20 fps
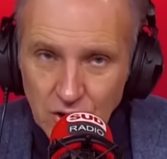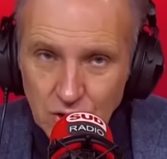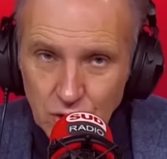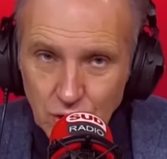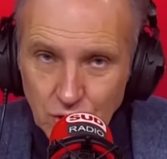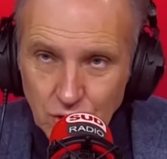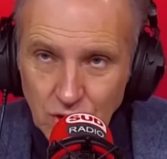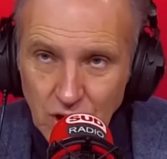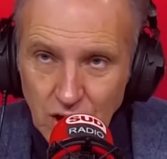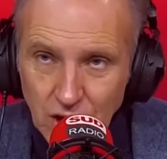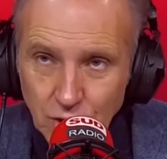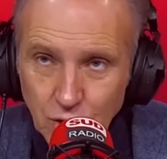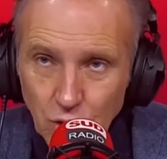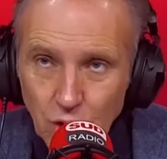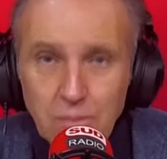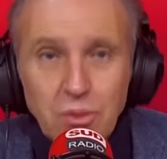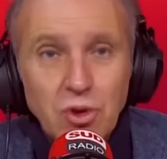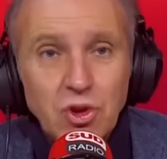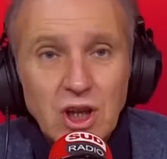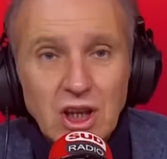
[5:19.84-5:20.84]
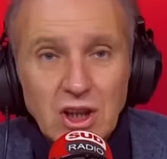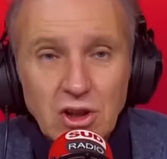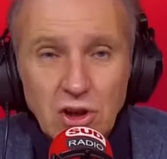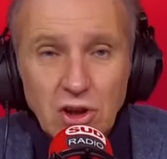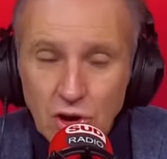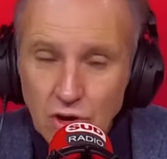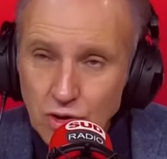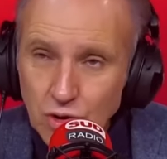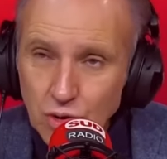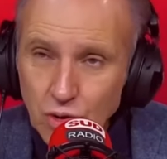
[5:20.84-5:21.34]
sur Sud Radio et peut-être
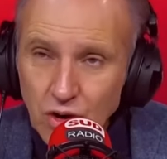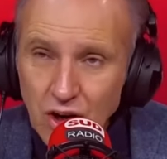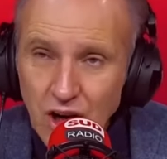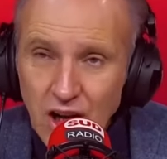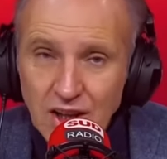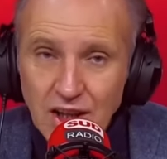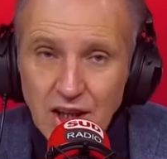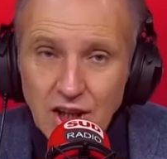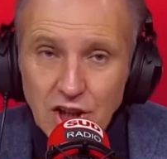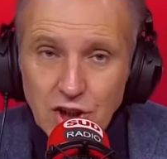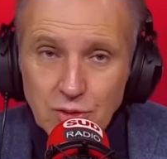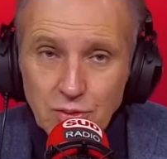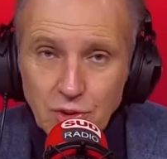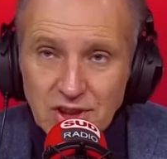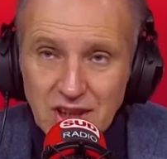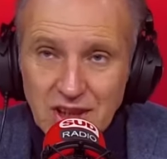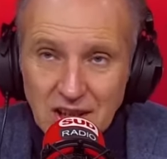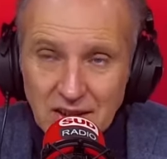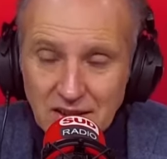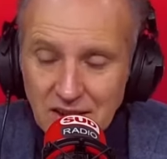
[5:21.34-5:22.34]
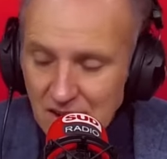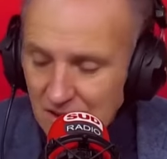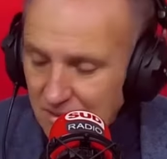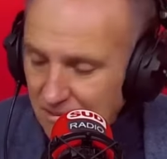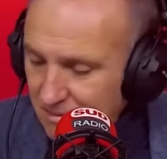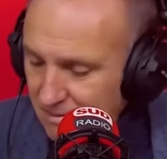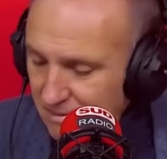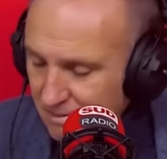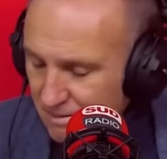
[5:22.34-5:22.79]
sous de la neige pour certains.